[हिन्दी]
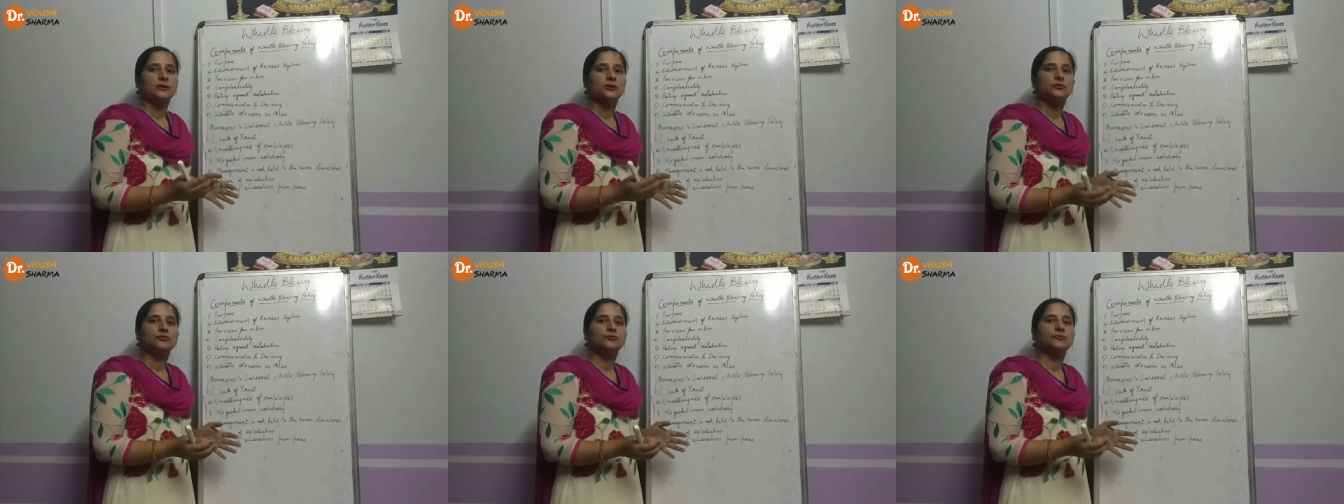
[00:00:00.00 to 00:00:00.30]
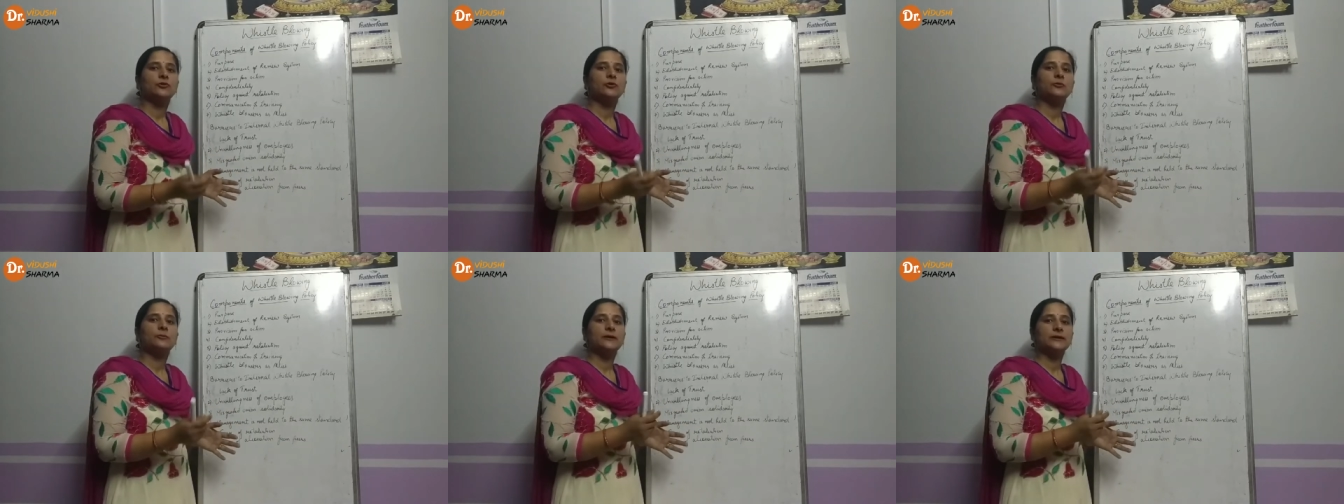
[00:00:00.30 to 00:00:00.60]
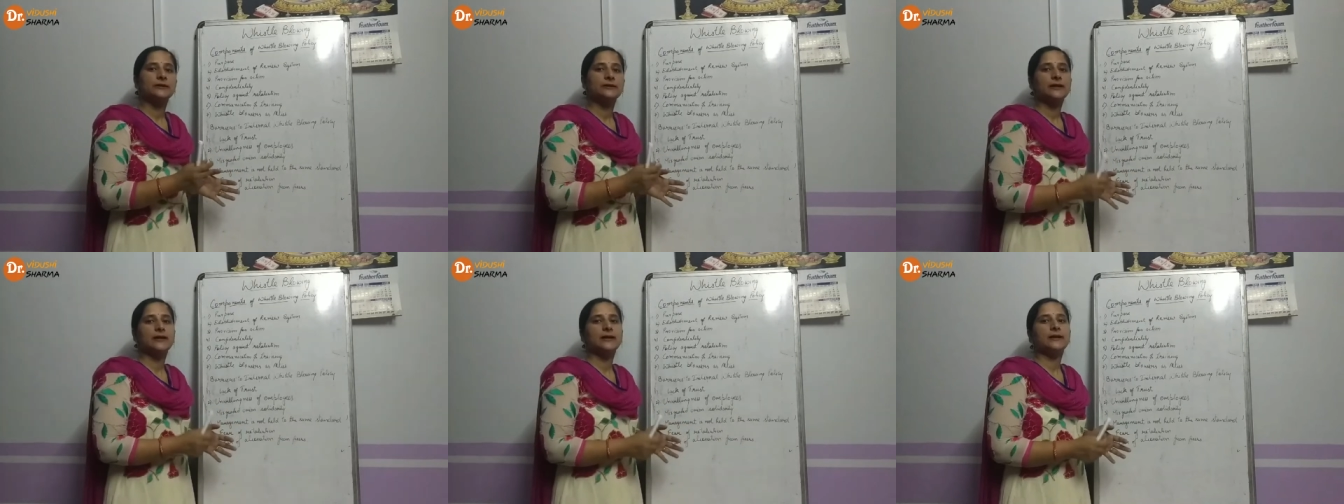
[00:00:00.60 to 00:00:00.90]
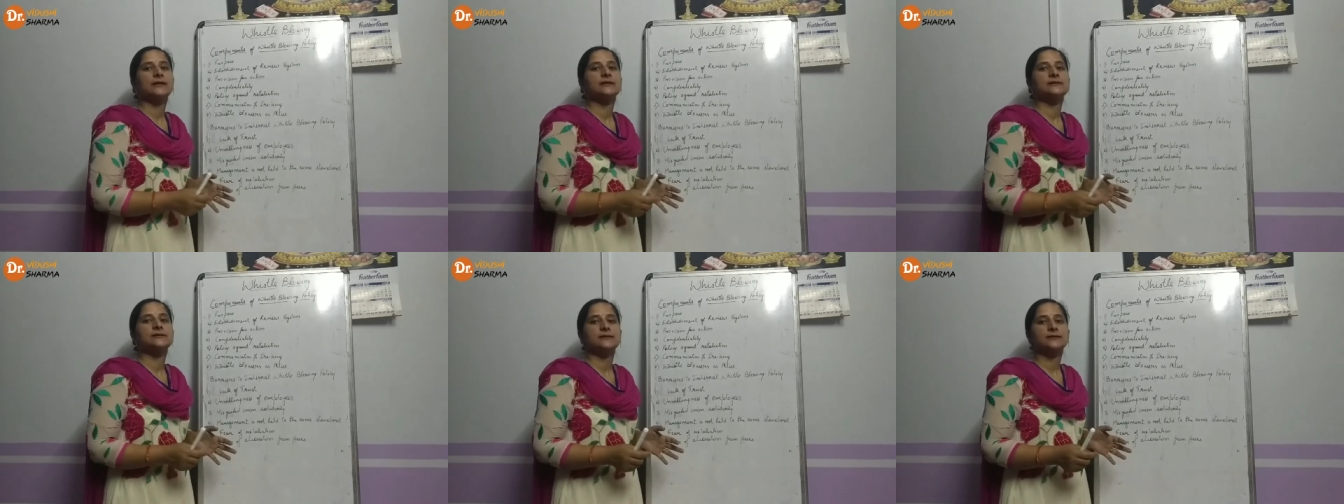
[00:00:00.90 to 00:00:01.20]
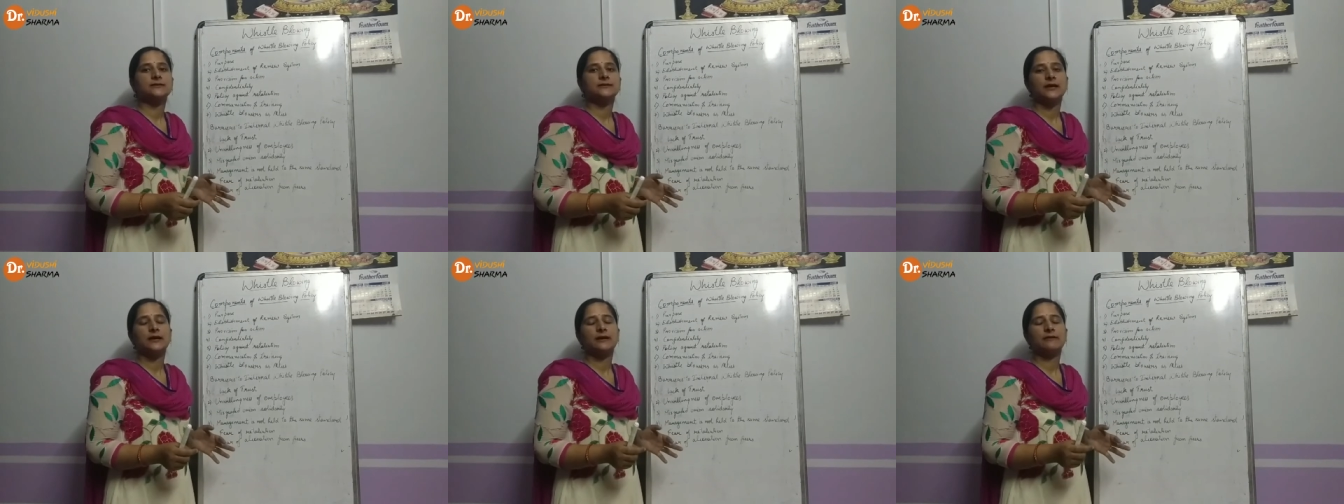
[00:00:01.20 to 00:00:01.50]
तो वो बदला ले
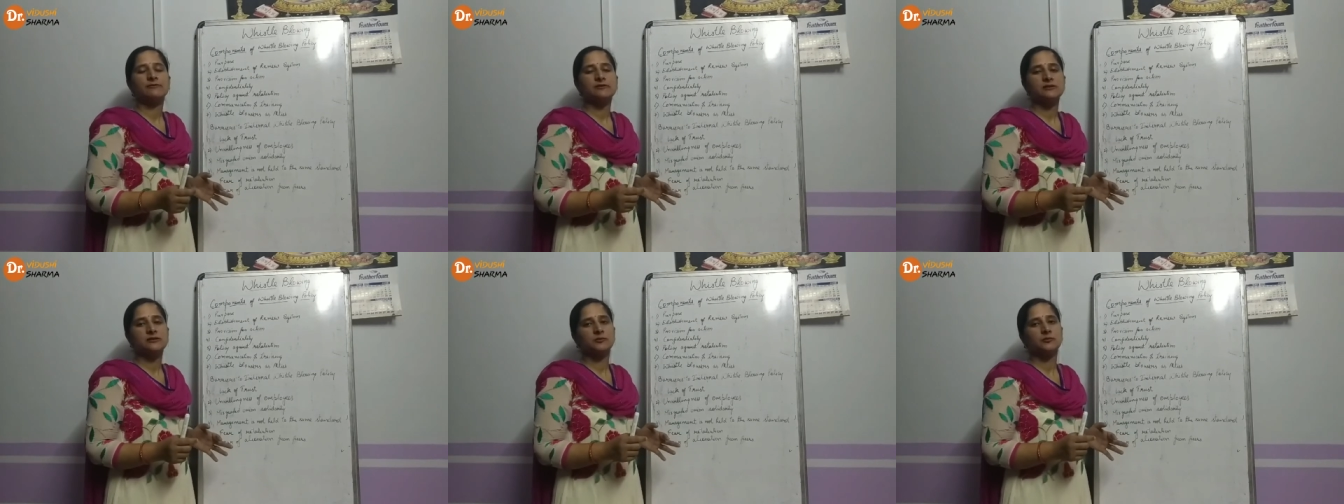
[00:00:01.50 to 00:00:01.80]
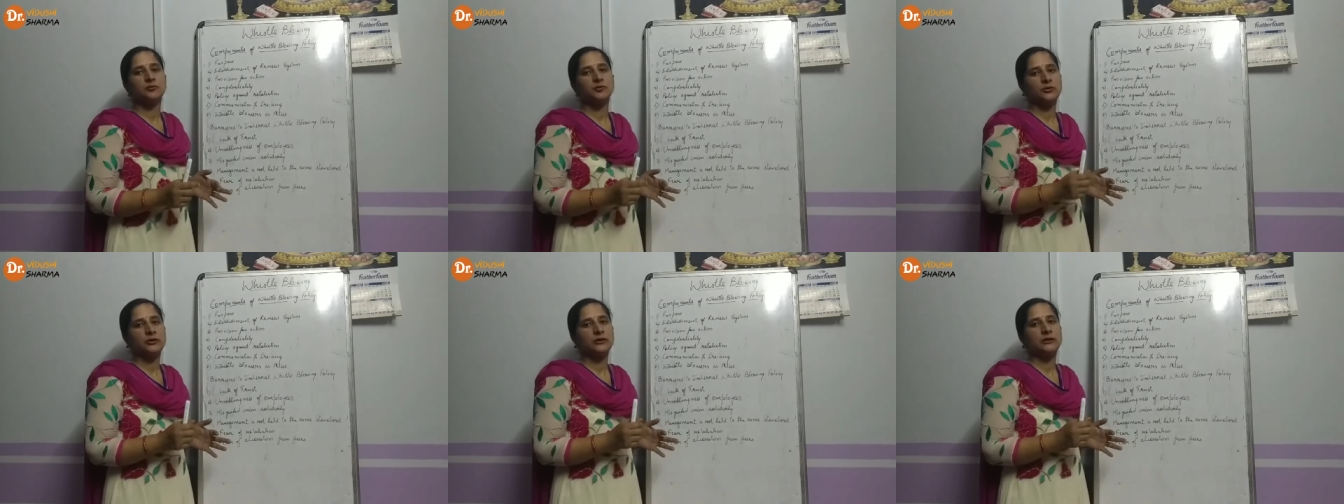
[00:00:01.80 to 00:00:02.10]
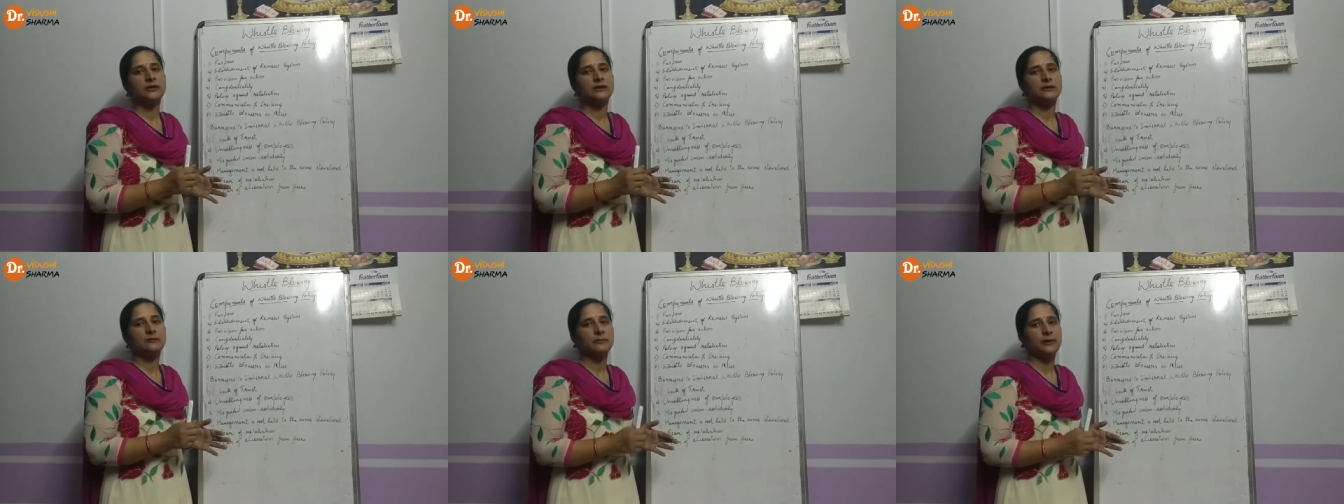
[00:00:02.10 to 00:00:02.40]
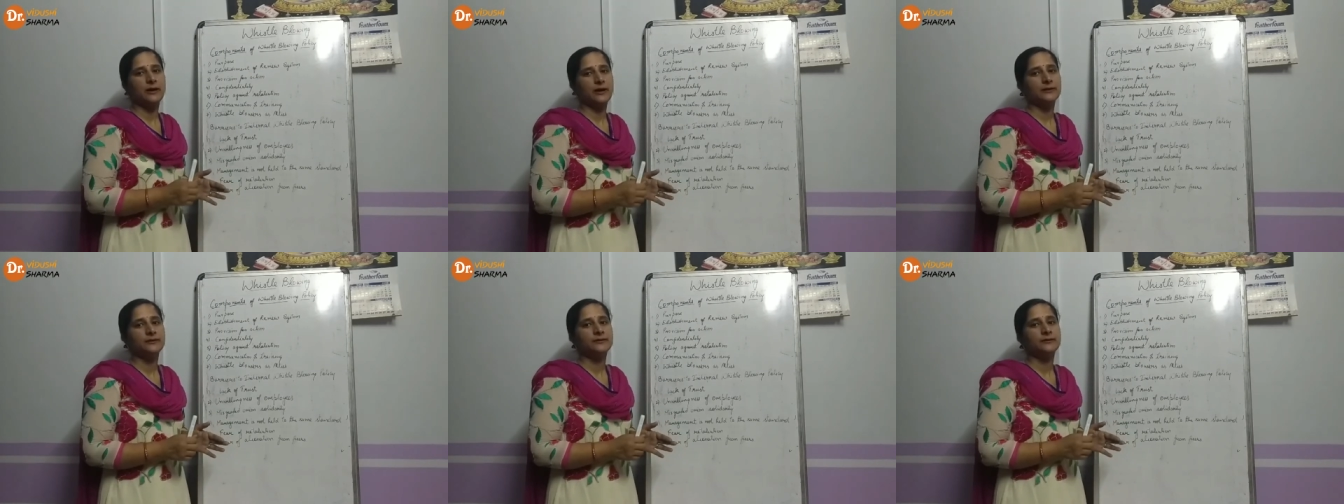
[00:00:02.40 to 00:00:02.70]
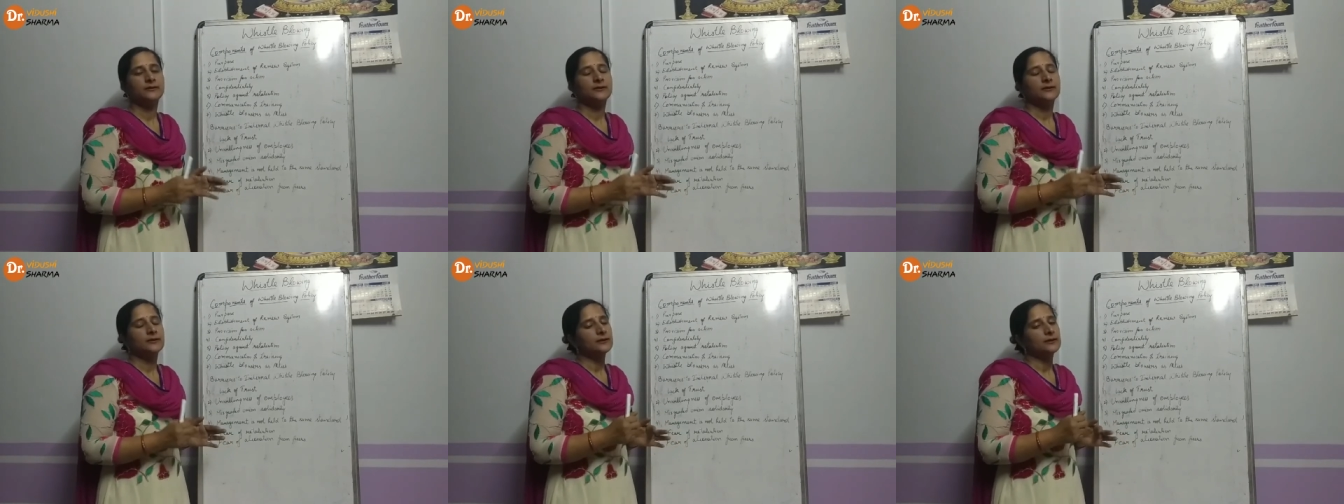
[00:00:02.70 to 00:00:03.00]
सकता है विसल ब्लोइंग के बाद